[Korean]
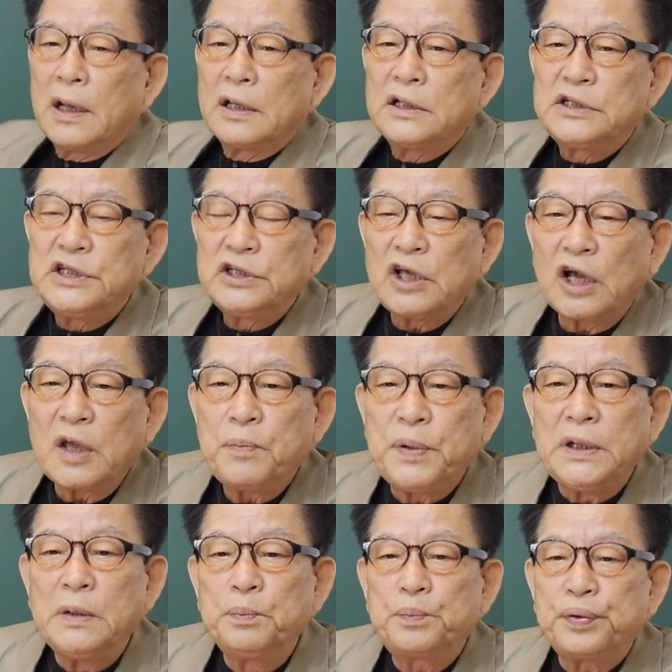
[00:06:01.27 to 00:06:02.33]
시경의
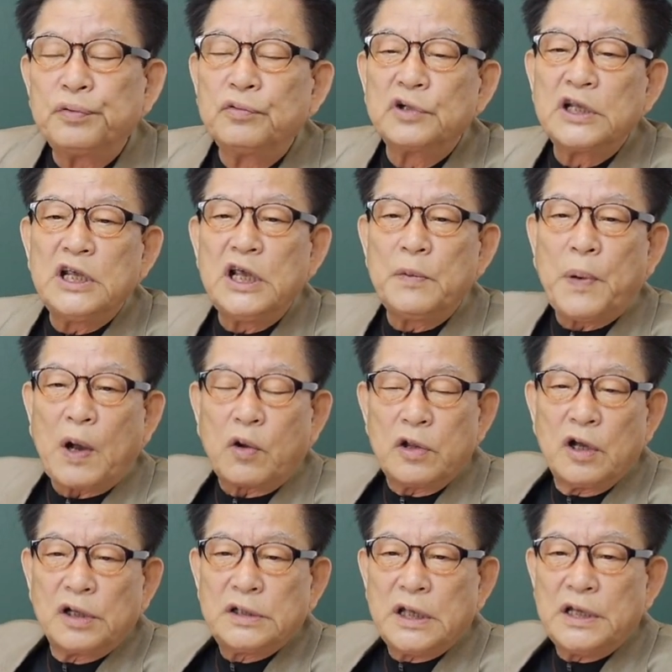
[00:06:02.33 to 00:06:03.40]
빈풍이 바로
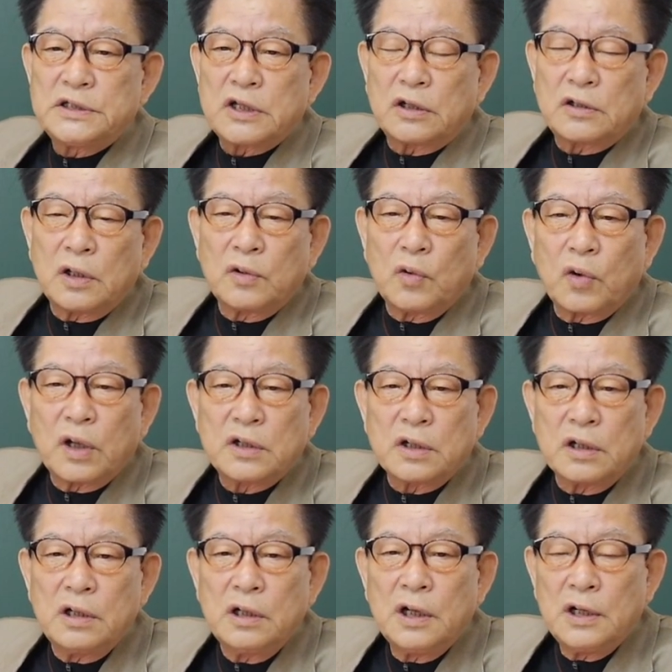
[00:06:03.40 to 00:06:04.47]
여기에 있었던
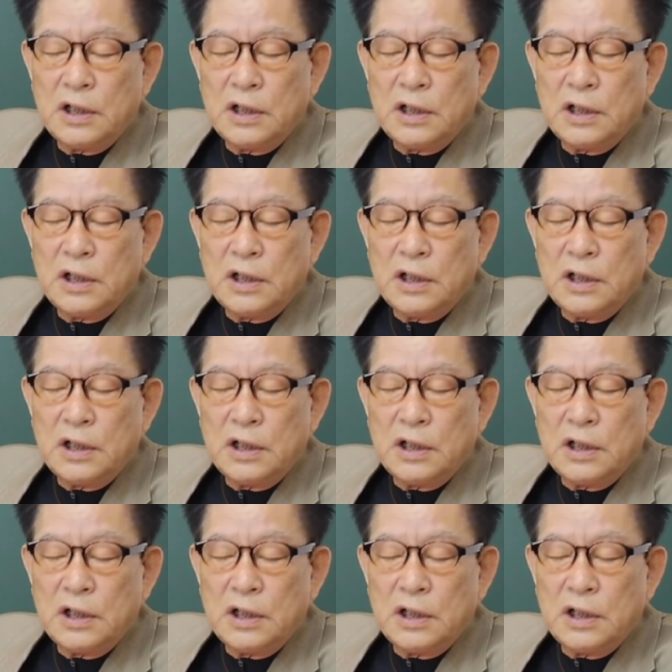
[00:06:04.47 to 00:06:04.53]
노래들을